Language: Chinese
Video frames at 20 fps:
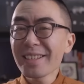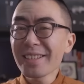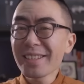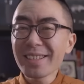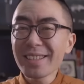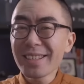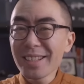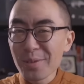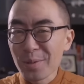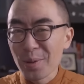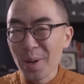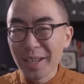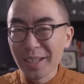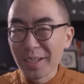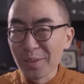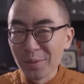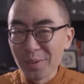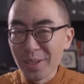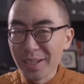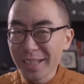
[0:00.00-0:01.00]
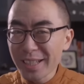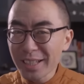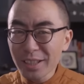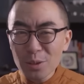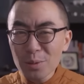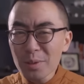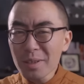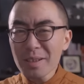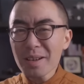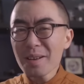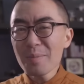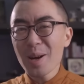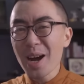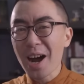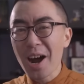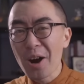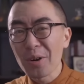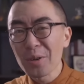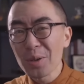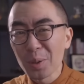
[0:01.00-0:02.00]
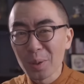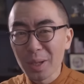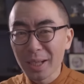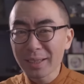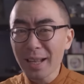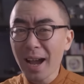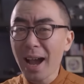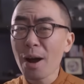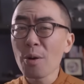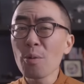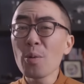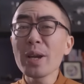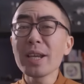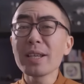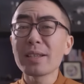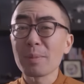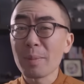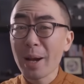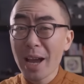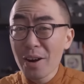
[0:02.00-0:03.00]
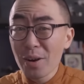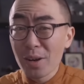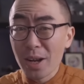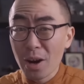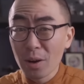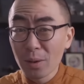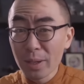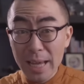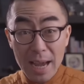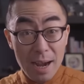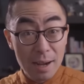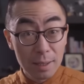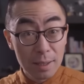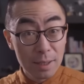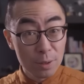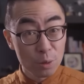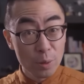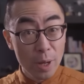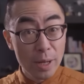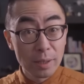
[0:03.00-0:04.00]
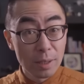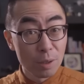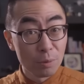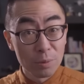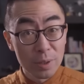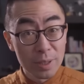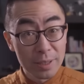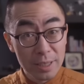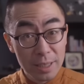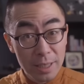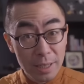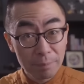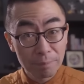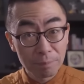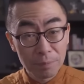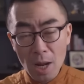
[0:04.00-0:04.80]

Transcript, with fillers: 这四旋翼的无人机都这么好用了，那为什么还要搞2个旋翼的无人机呢？